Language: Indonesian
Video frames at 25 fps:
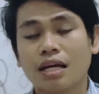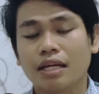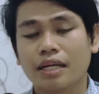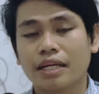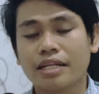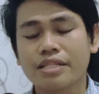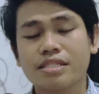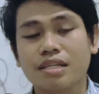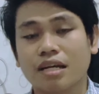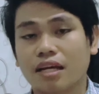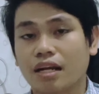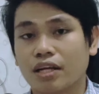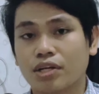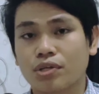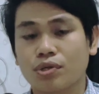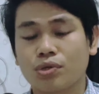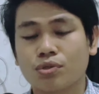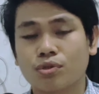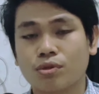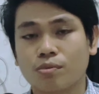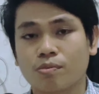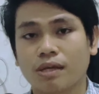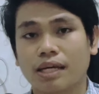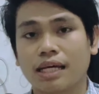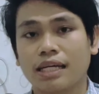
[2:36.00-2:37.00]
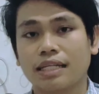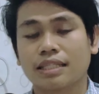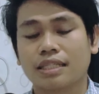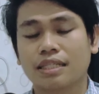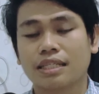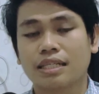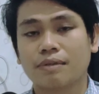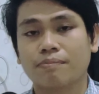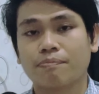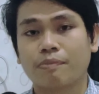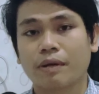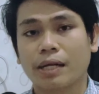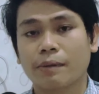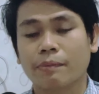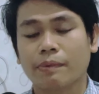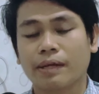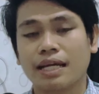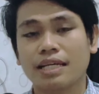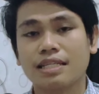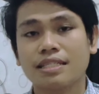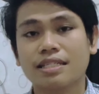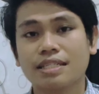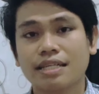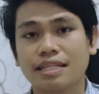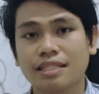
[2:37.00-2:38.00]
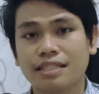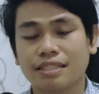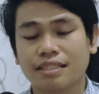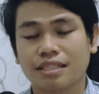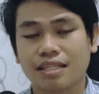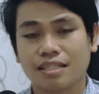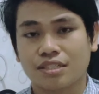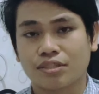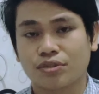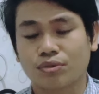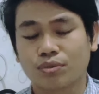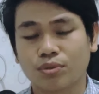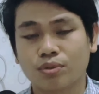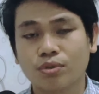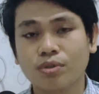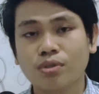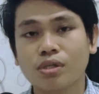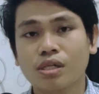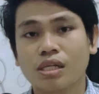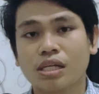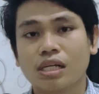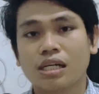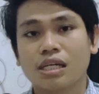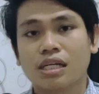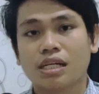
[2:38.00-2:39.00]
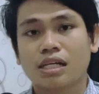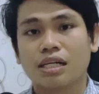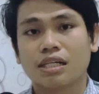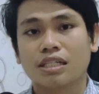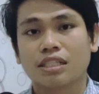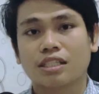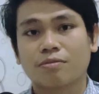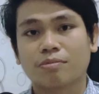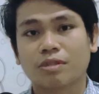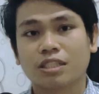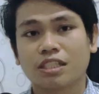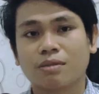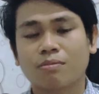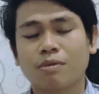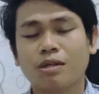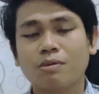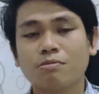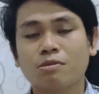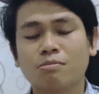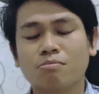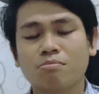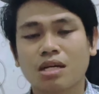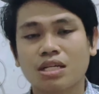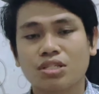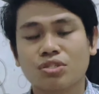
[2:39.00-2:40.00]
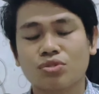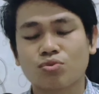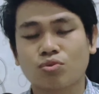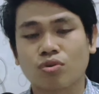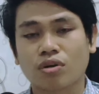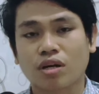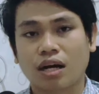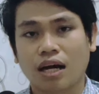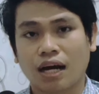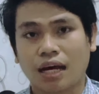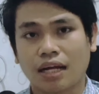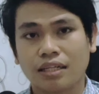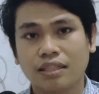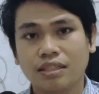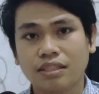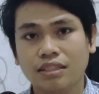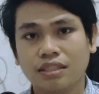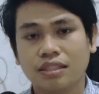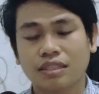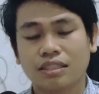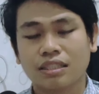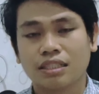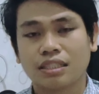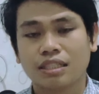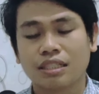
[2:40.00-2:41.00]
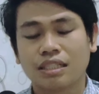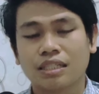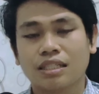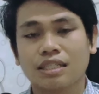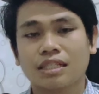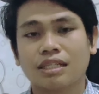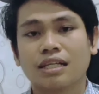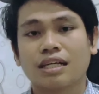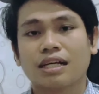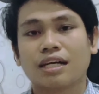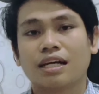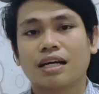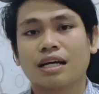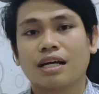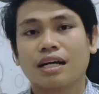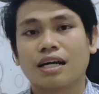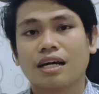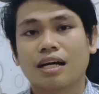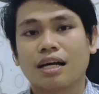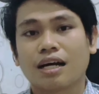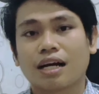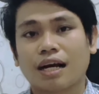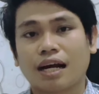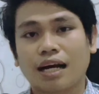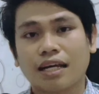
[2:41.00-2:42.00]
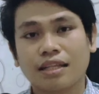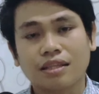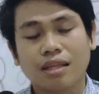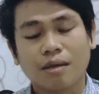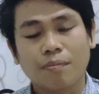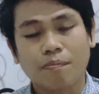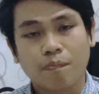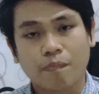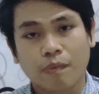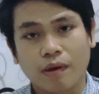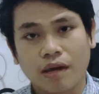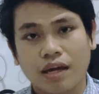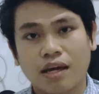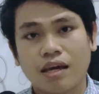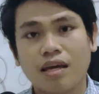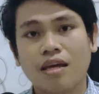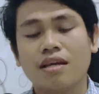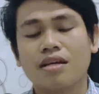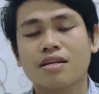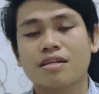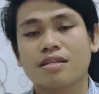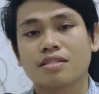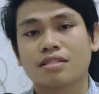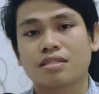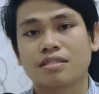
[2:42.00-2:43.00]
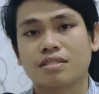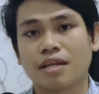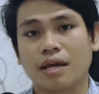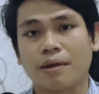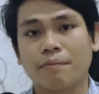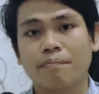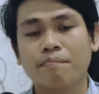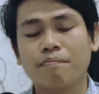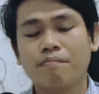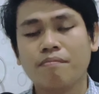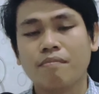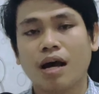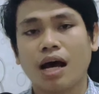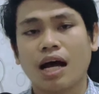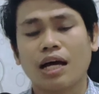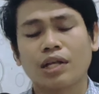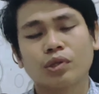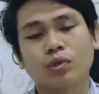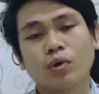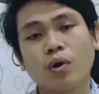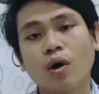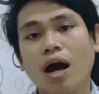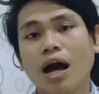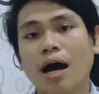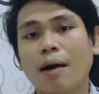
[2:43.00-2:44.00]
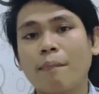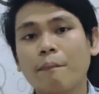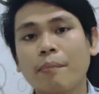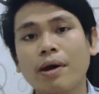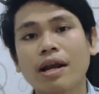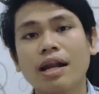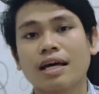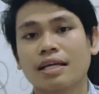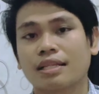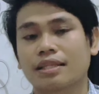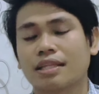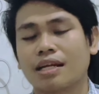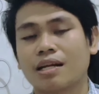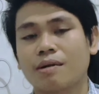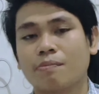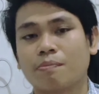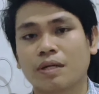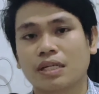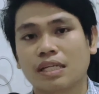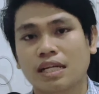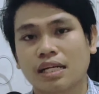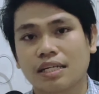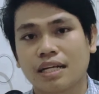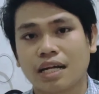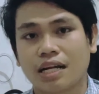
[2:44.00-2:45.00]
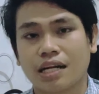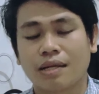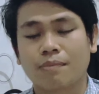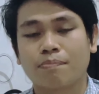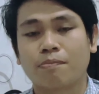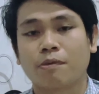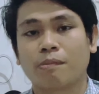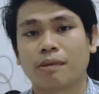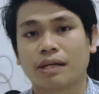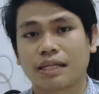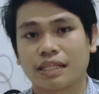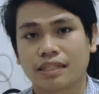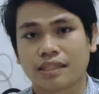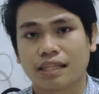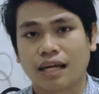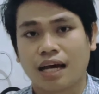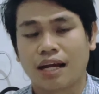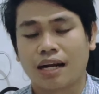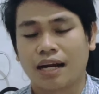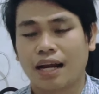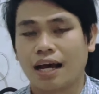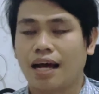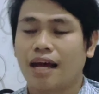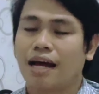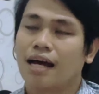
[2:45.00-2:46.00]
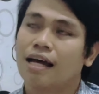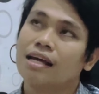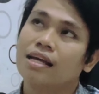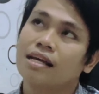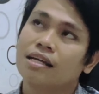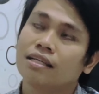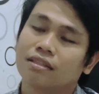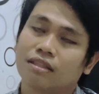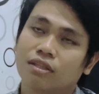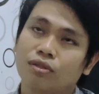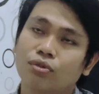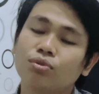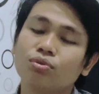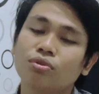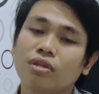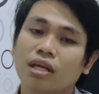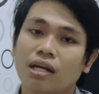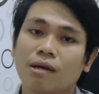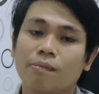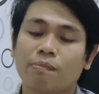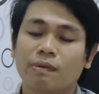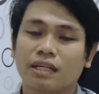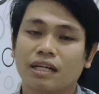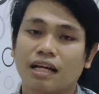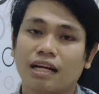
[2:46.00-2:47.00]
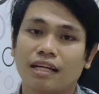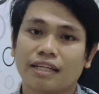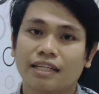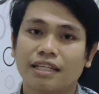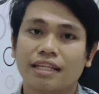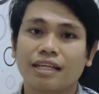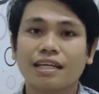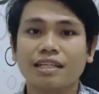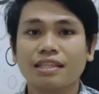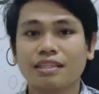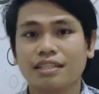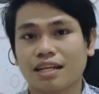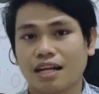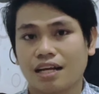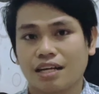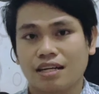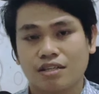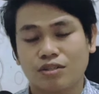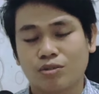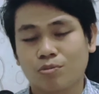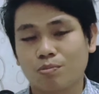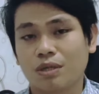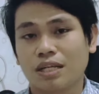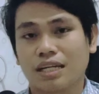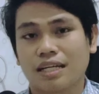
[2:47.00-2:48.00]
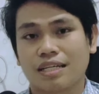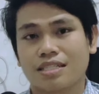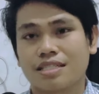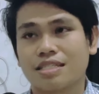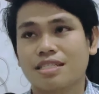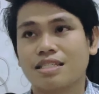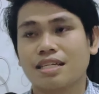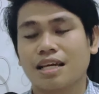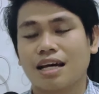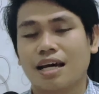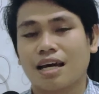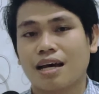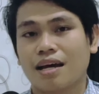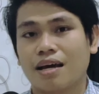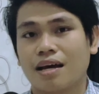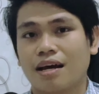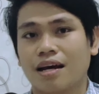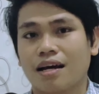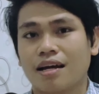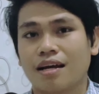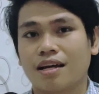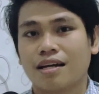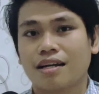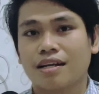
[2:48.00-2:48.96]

ini sekarang YouTube ya. Jadi verifikasi identitas itu eh, teman-teman memasukkan KTP, SIM, atau apalah tanda pengenal dari pemerintah. Nah, tentu tanda pengenal ini kan tidak ada duplikasinya.